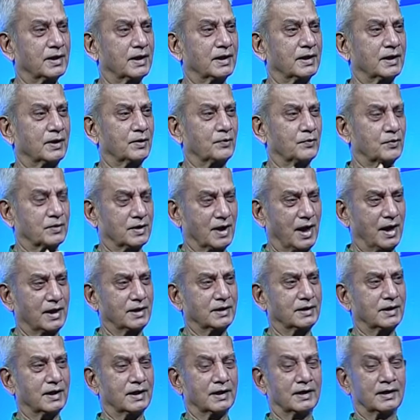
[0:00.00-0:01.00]
দেয় কেউ টাই
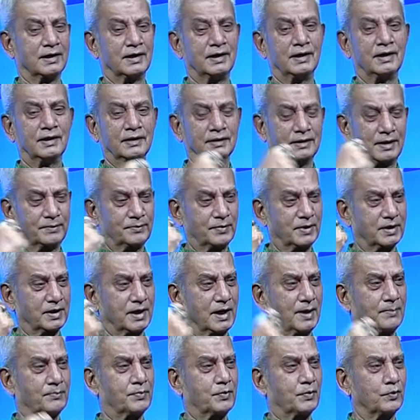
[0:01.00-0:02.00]
দেয় তারপরে
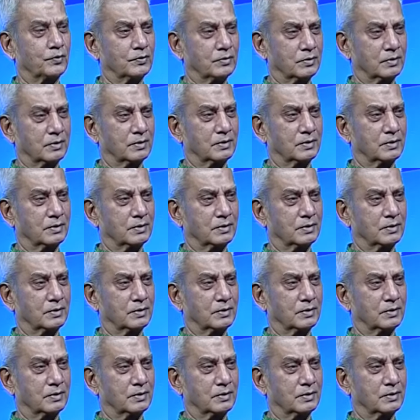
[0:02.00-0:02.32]
একটা অ্যাপ্রন